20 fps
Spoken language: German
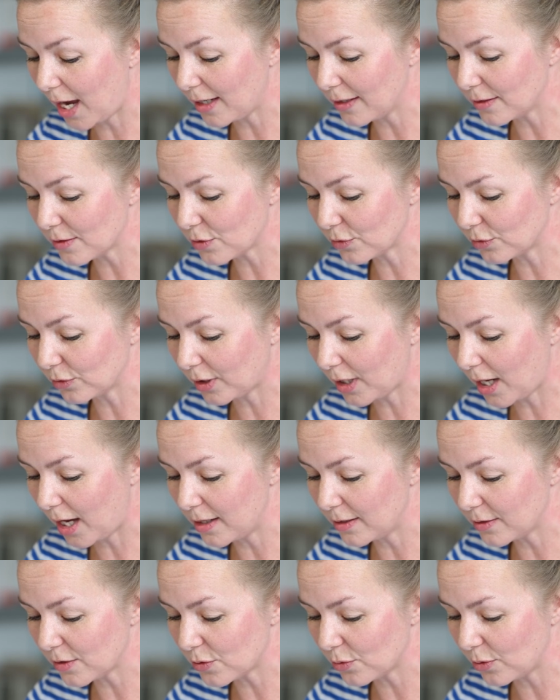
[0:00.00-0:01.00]
heiß und
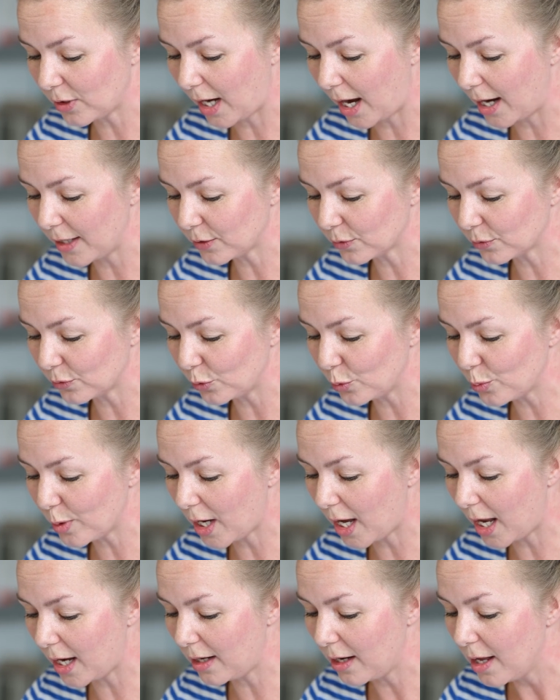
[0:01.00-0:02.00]
kalt zugleich und
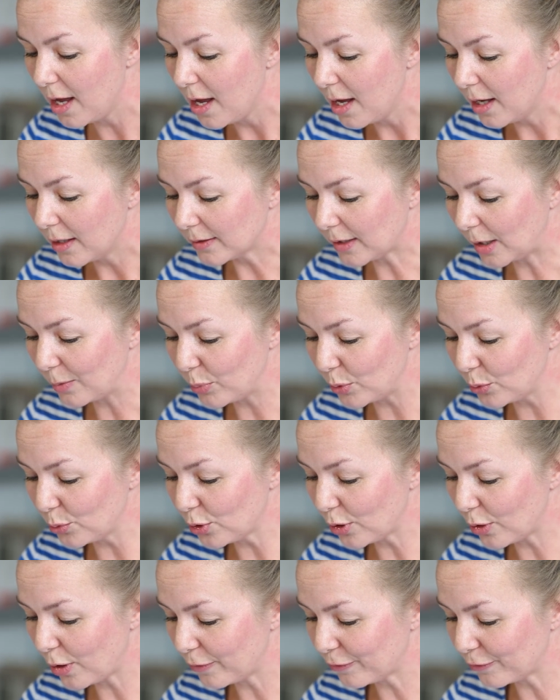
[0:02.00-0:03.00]
überall. Dein
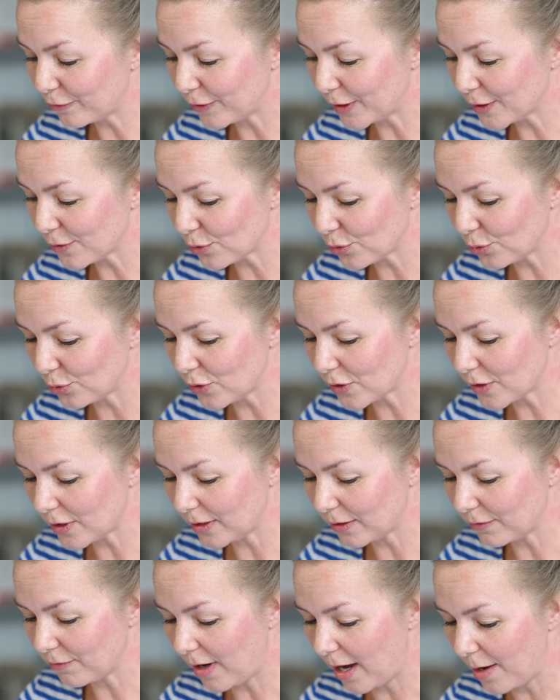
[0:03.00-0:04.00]
Blut läuft fast
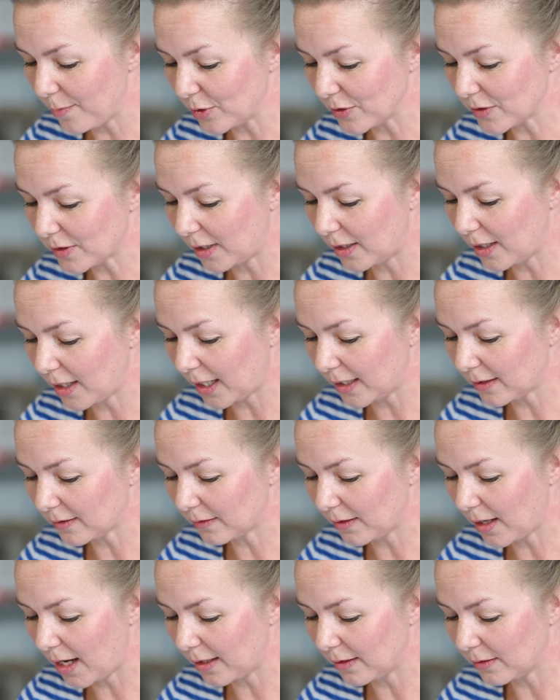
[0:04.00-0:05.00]
tröstlich warm aus deiner
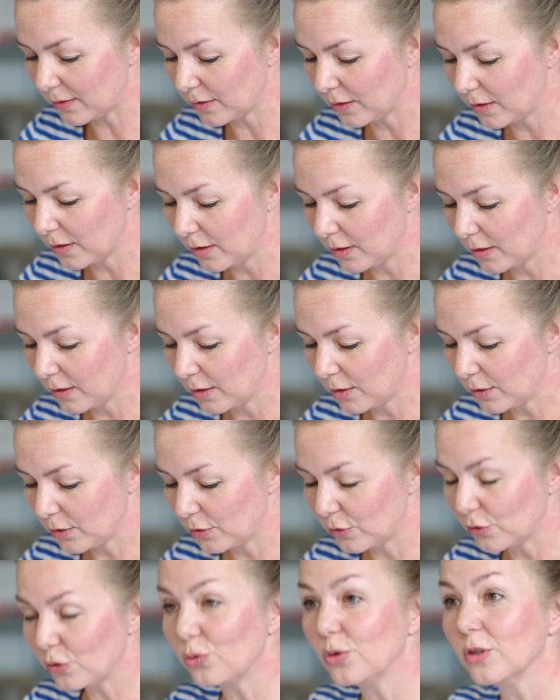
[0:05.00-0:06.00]
rechten Hand.
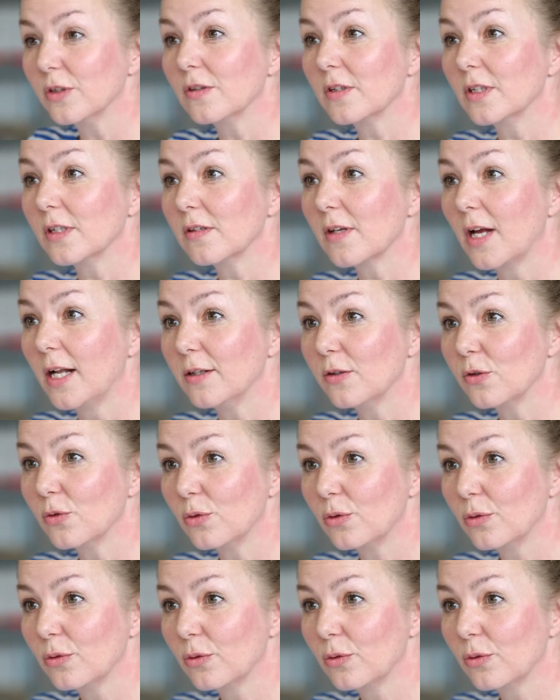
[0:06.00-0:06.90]
So ist das also.